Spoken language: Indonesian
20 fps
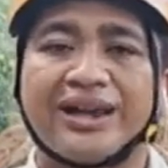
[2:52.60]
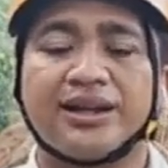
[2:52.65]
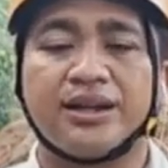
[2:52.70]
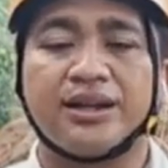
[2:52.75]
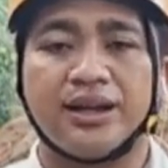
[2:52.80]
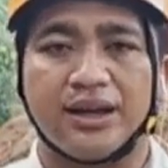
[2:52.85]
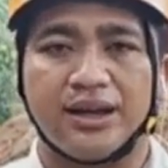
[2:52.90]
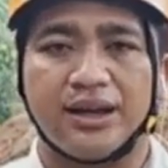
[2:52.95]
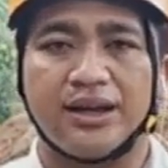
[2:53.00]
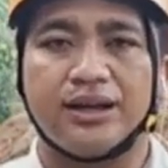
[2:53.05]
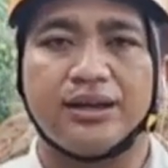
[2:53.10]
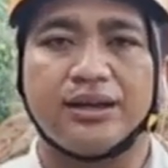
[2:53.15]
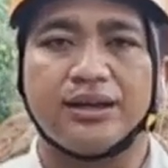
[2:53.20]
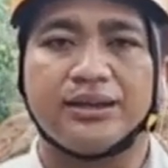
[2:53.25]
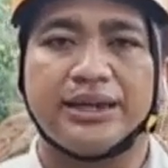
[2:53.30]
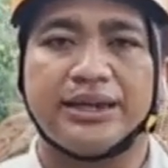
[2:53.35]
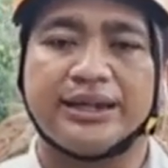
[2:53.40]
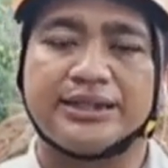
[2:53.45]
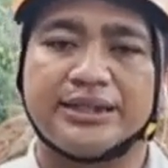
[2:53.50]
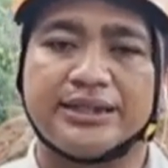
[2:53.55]
warga
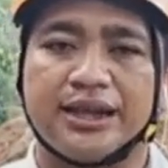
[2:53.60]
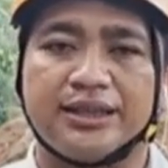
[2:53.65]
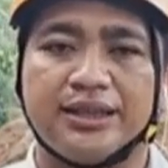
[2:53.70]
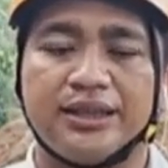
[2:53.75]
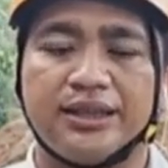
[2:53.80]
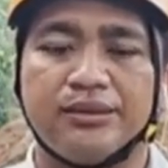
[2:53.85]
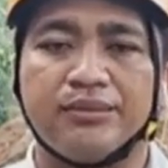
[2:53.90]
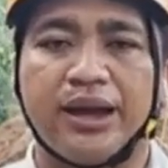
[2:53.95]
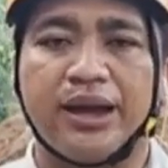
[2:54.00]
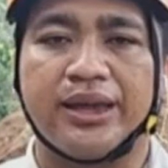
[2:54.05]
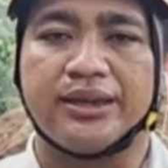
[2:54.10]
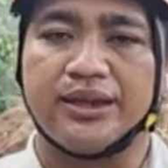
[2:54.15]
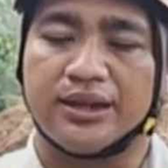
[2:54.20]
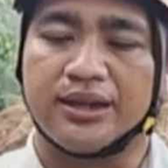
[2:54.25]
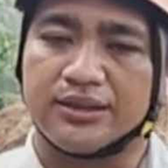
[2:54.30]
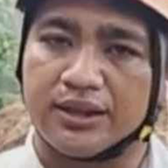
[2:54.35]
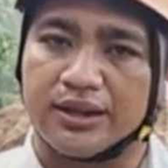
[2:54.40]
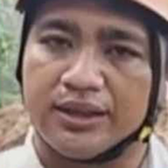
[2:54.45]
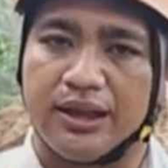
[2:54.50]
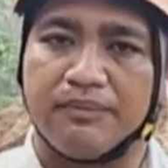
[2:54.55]
e, yang saat ini baik
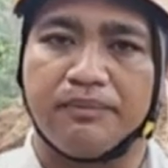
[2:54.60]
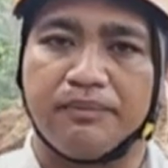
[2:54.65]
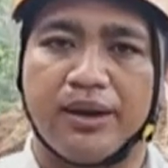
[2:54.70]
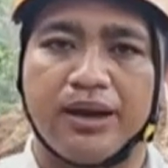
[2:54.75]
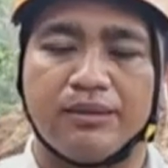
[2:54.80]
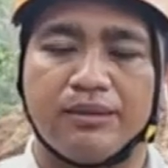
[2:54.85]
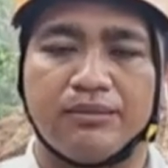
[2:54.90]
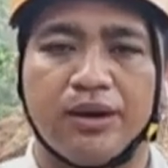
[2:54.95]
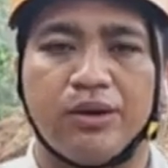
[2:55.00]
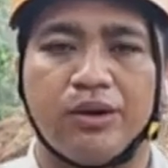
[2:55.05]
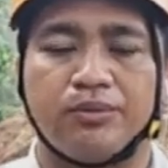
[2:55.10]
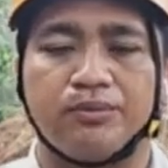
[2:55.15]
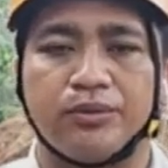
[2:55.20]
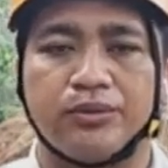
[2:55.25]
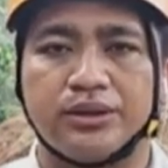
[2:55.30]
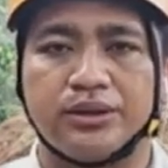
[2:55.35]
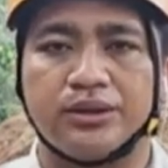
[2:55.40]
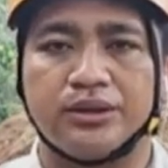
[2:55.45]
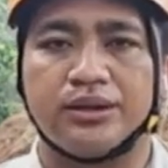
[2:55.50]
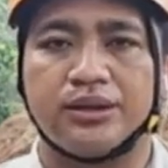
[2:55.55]
yang terdampak
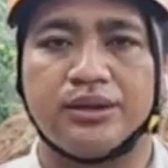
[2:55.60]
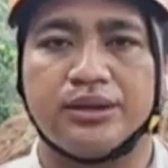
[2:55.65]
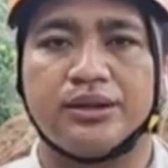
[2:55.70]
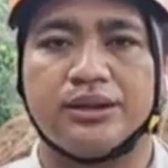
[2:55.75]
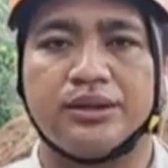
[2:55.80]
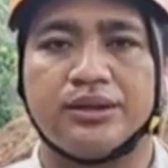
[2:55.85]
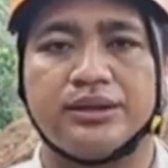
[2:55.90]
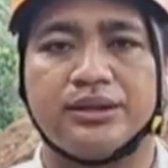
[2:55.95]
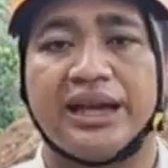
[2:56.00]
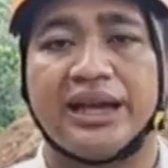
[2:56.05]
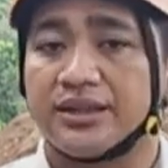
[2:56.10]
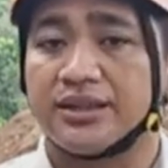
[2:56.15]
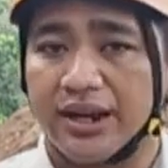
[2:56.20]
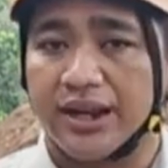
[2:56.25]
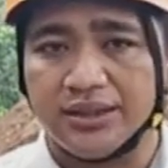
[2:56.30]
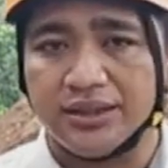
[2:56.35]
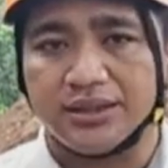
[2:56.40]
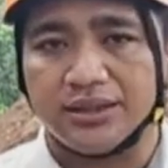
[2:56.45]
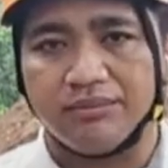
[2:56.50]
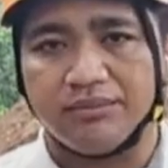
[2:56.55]
maupun e, yang
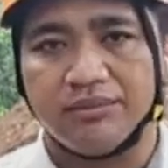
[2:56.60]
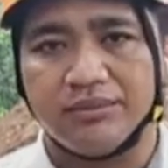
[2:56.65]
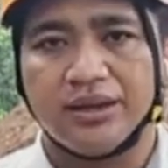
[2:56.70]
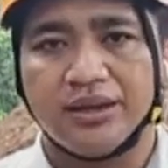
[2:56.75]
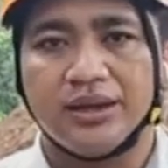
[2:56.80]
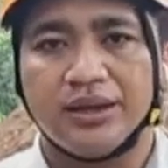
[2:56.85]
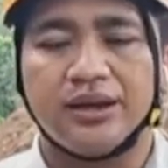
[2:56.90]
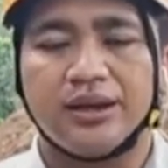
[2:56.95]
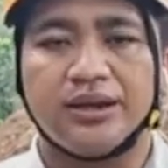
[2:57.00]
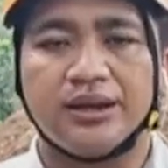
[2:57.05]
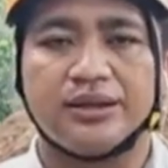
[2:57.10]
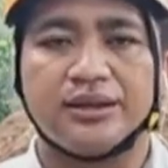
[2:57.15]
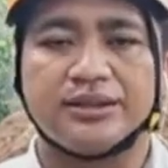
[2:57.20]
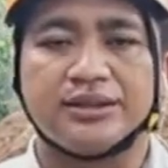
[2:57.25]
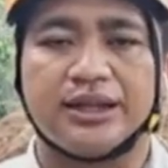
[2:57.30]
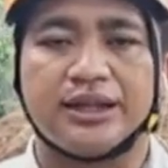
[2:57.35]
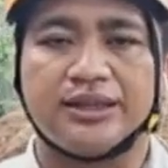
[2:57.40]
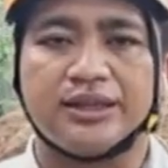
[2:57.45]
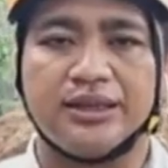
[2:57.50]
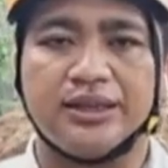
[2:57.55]
terancam
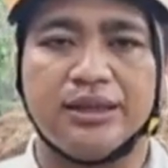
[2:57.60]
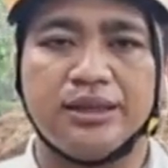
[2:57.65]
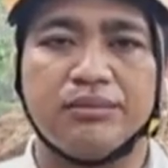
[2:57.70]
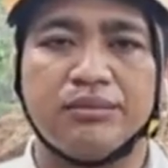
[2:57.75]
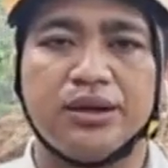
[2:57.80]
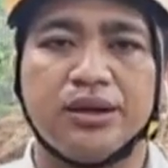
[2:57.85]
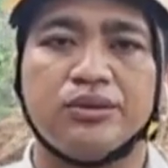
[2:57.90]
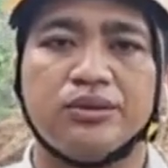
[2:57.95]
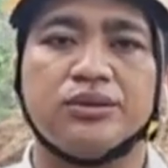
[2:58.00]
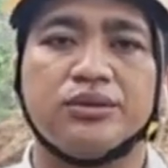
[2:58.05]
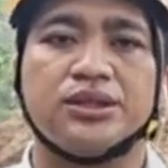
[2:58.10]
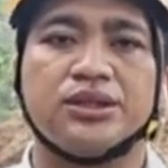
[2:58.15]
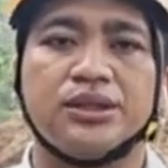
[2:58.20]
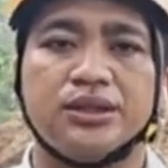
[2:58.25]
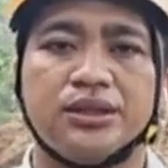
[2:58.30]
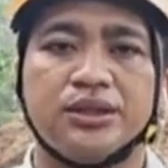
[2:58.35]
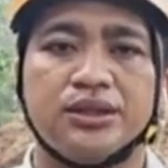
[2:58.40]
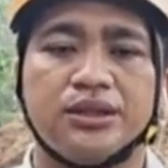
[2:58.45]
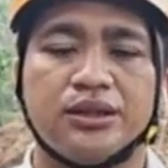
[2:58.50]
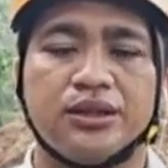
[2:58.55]
saat ini
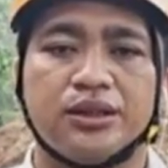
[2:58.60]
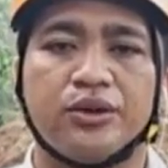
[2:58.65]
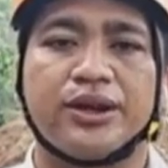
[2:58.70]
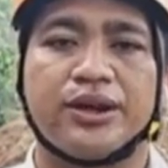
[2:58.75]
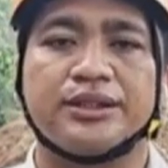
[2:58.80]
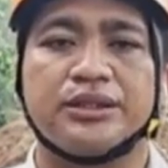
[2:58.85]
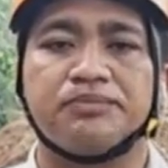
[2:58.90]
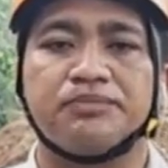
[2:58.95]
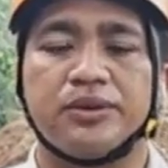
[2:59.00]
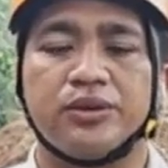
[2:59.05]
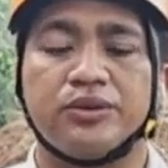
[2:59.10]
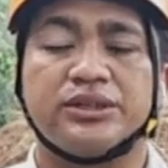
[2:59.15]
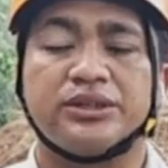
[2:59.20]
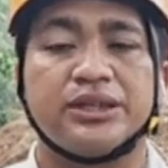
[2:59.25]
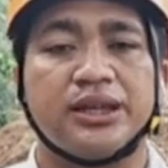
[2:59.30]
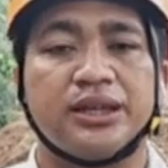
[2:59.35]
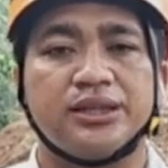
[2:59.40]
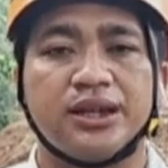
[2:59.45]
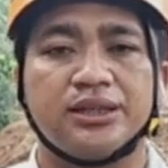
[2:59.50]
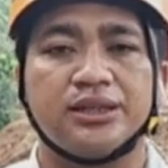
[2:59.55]
mengungsi di lokasi
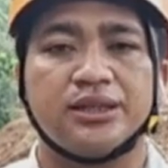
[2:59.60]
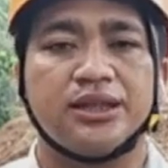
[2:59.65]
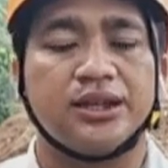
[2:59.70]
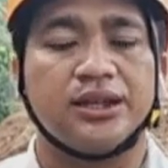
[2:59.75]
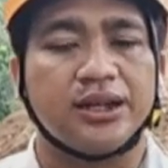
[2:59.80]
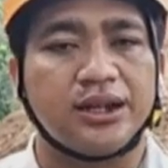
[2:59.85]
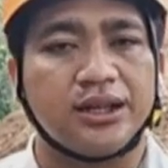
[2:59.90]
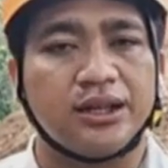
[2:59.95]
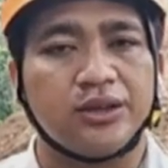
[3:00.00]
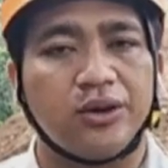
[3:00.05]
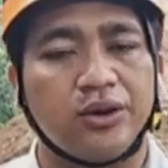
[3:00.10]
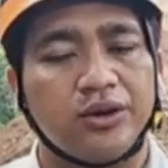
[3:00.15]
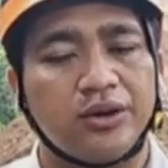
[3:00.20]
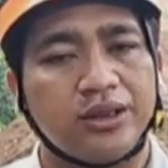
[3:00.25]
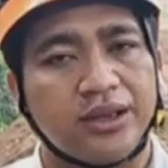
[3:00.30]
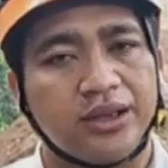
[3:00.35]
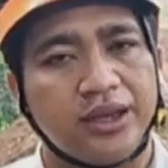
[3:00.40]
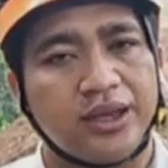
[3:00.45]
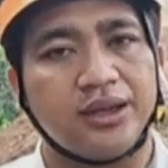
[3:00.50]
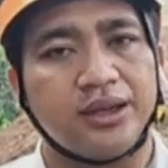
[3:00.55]
pengungsian yang didirikan
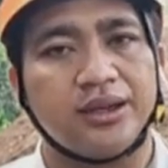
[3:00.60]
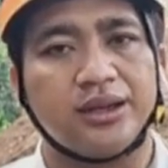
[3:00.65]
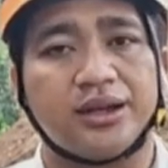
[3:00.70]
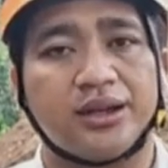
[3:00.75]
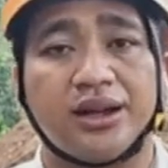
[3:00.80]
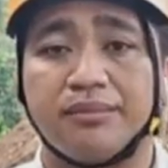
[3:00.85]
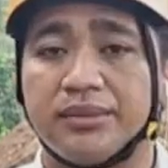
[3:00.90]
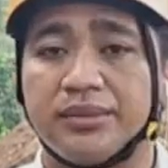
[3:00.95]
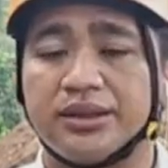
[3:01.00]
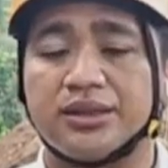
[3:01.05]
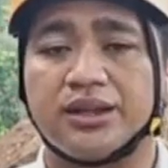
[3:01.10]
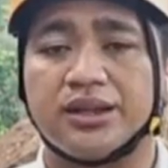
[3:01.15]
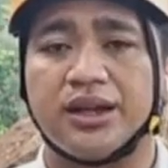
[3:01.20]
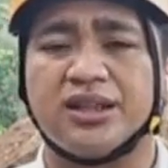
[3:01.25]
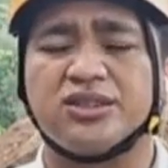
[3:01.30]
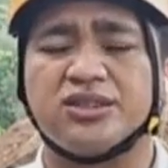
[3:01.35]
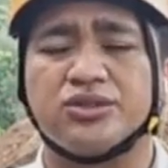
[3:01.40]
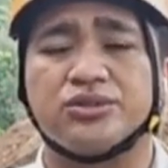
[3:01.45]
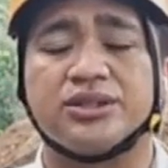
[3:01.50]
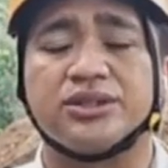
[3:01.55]
oleh
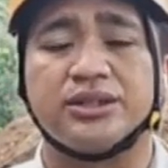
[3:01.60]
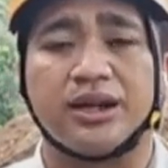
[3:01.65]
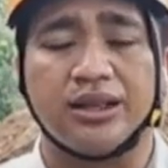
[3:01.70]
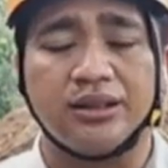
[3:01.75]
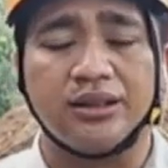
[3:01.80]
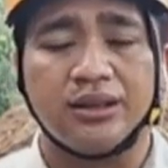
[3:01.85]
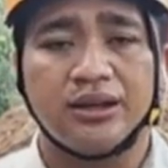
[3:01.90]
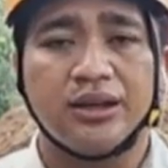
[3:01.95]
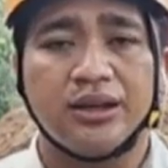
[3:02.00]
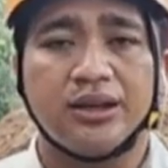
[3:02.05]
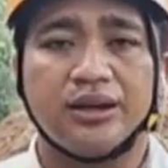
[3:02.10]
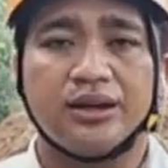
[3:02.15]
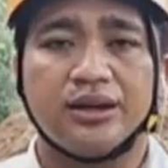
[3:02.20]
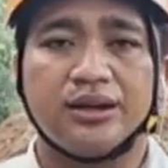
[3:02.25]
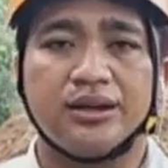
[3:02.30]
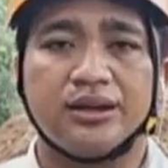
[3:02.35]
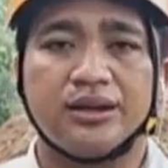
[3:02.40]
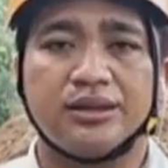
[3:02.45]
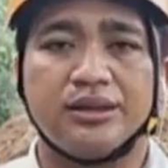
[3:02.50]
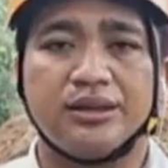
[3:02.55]
Kementerian Sosial
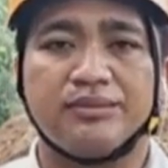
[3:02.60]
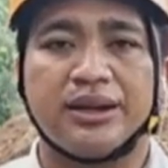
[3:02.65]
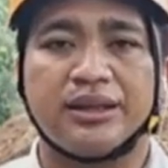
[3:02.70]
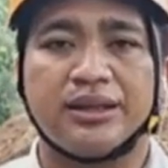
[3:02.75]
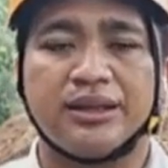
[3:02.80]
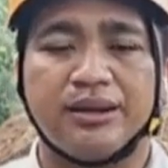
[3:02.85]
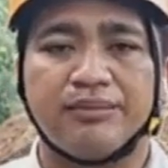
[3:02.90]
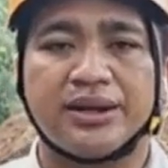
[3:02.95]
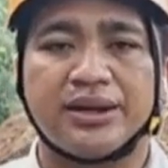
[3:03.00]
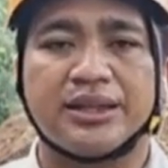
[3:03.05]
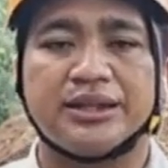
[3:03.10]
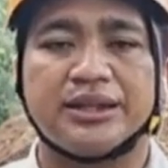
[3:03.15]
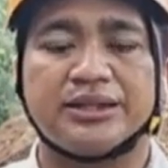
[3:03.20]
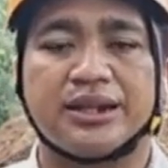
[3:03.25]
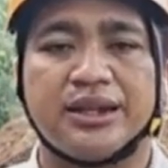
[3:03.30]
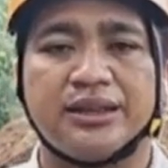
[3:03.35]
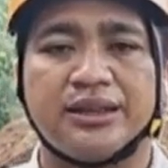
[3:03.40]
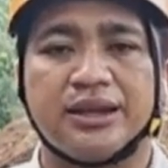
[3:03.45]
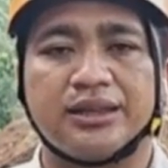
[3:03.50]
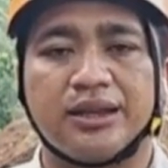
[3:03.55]
eh, di mana
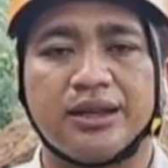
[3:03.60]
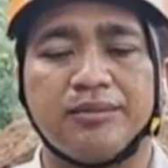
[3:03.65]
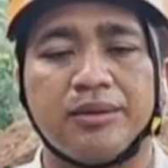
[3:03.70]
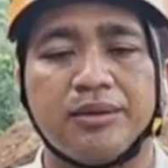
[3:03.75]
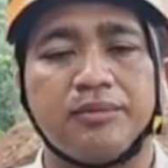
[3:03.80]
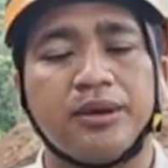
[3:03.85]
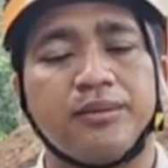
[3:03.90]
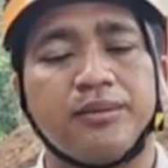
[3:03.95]
berdasarkan data